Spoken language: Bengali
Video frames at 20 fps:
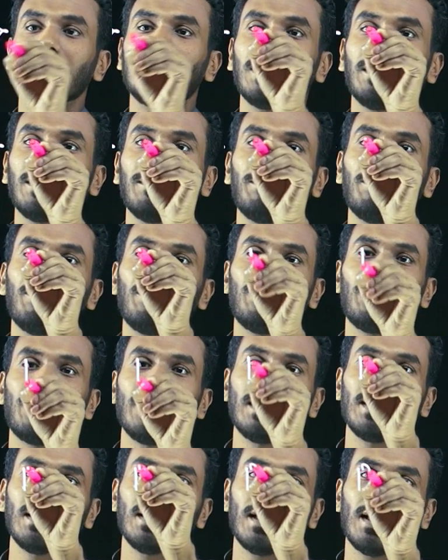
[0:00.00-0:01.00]
যে
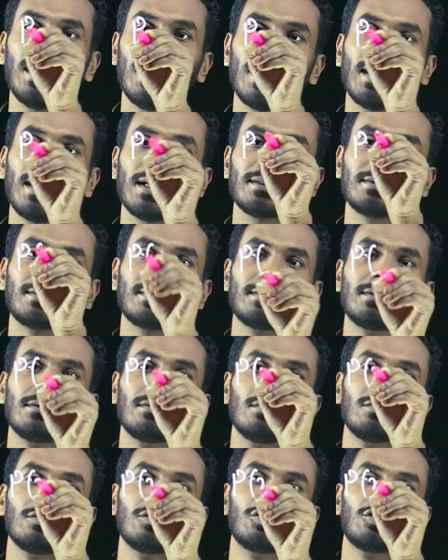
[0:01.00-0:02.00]
পি এক্স
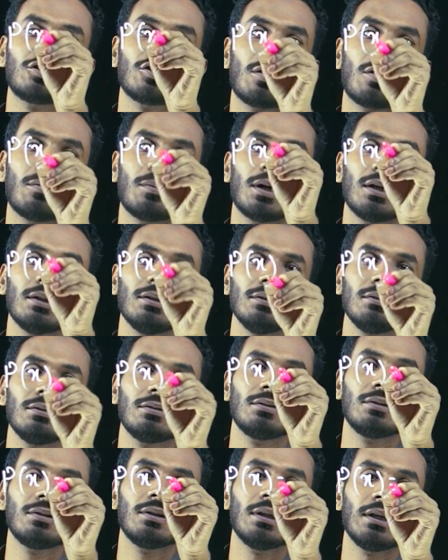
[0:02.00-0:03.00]
সমান
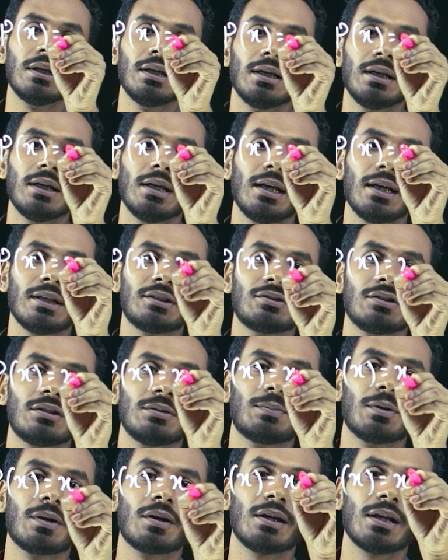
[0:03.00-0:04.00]
এক্স টু
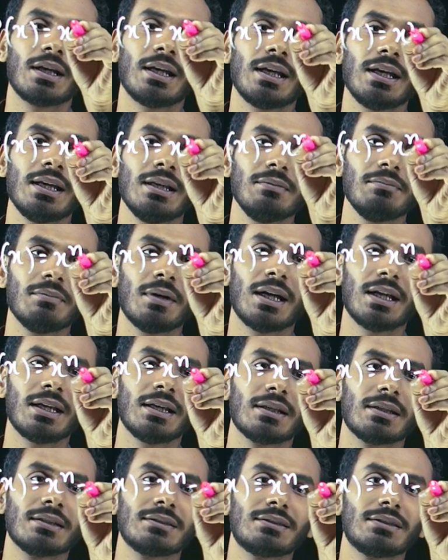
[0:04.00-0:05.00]
দি পাওয়ার এন
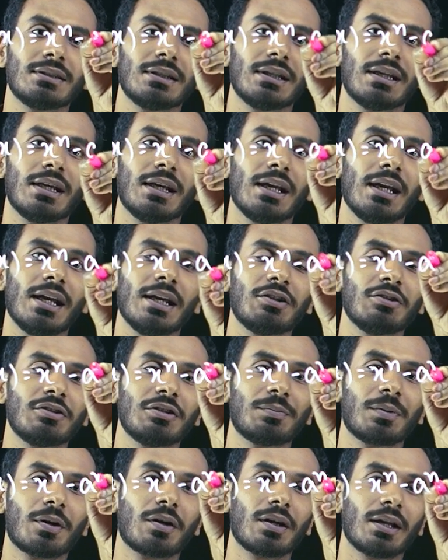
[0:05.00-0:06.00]
মাইনাস এ টু
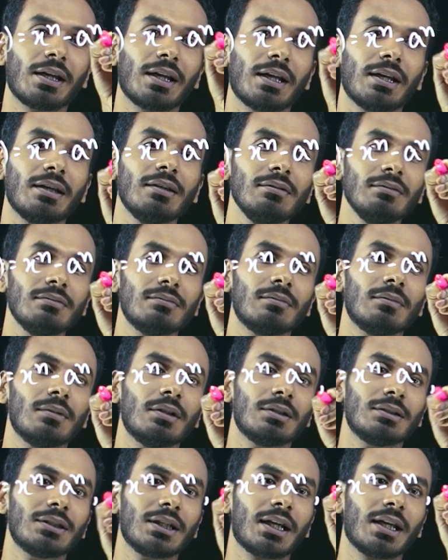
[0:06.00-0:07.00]
দি পাওয়ার এন
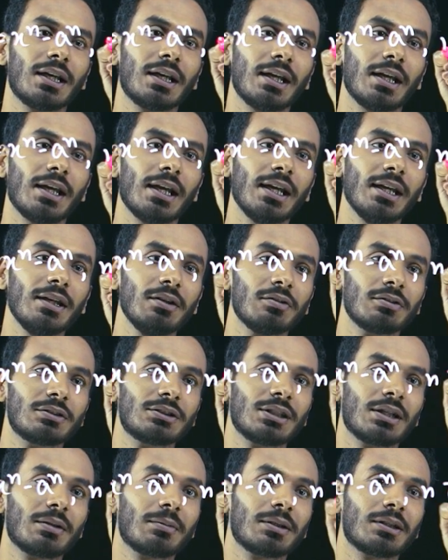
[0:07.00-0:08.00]
যেখানে এন
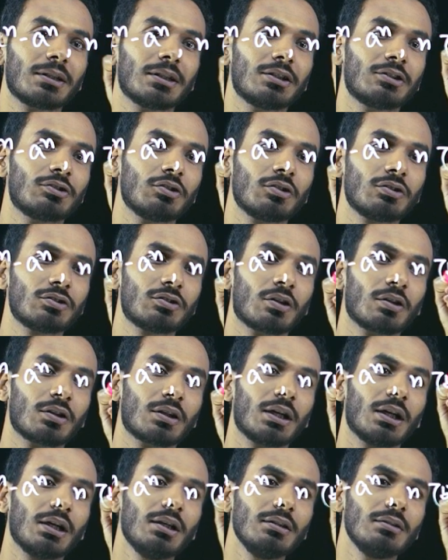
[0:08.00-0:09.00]
হচ্ছে আমাদের জোর
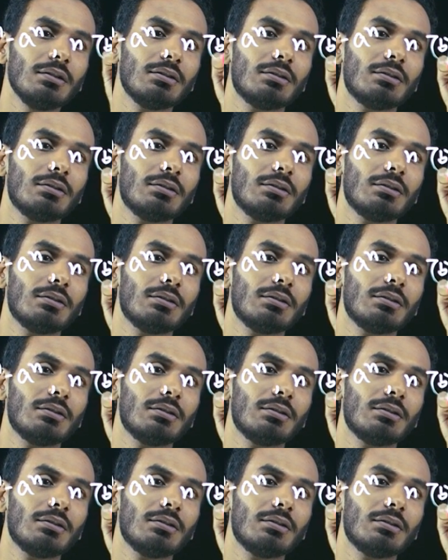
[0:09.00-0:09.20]
সংখ্যা